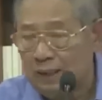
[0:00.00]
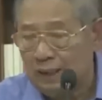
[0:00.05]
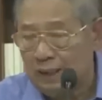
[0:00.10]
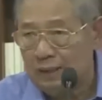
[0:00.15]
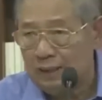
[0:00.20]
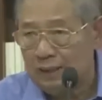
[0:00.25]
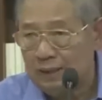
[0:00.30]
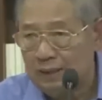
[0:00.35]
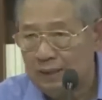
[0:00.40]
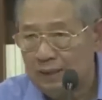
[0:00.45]

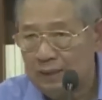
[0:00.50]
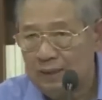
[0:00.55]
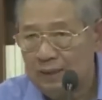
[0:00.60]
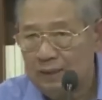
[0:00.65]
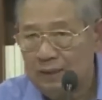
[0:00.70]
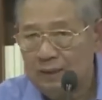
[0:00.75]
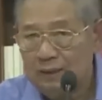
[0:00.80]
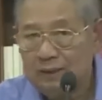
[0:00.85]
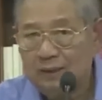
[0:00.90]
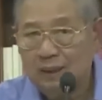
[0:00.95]
indah
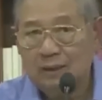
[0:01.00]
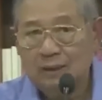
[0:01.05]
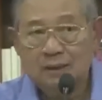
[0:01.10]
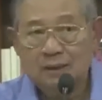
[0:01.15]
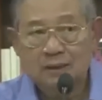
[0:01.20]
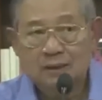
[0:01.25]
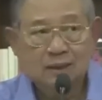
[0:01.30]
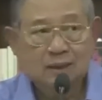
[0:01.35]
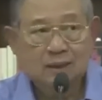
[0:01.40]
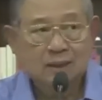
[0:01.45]

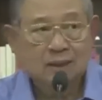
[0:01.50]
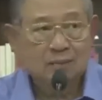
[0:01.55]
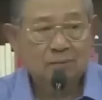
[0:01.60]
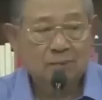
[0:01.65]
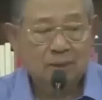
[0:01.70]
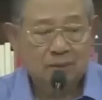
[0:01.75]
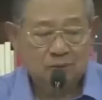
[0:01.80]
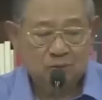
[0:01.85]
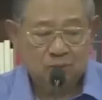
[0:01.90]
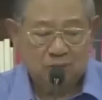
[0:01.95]
dari
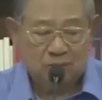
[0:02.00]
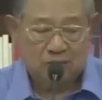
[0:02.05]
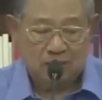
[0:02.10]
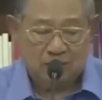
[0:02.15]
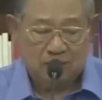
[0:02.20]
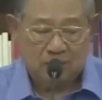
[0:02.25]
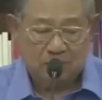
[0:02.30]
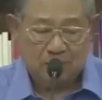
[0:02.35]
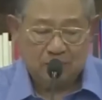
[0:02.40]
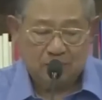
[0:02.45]
rencana
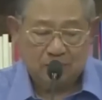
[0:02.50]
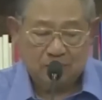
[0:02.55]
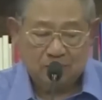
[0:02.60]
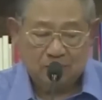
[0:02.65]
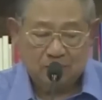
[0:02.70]
manusia.